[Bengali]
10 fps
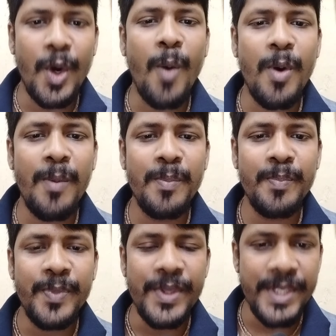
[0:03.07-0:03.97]
নবম
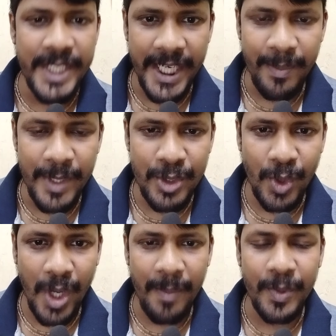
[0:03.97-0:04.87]
যে
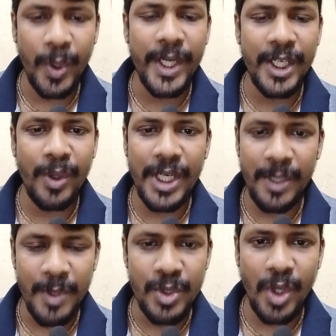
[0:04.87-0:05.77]
বিশ্বকাপ টোয়েন্টি
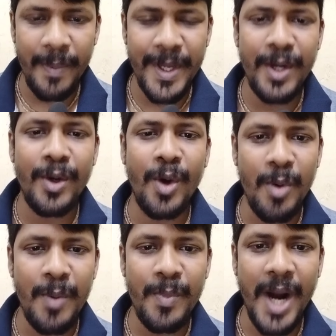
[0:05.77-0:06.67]
টোয়েন্টি বিশ্বকাপের
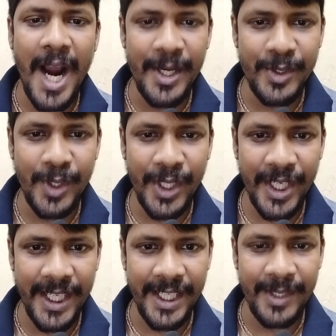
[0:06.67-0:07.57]
নবম
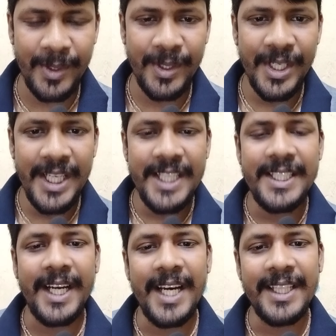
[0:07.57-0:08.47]
আয়োজকের
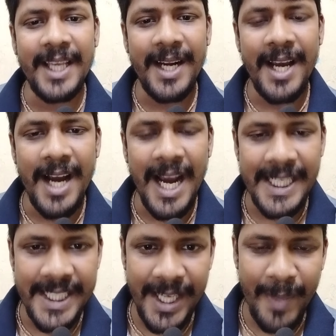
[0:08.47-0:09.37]
সেখানে তারা
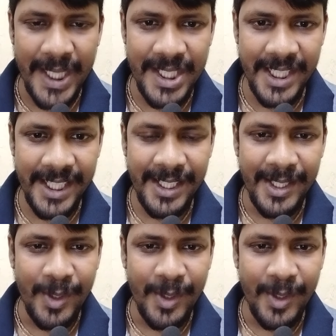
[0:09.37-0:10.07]
আজকের ম্যাচটি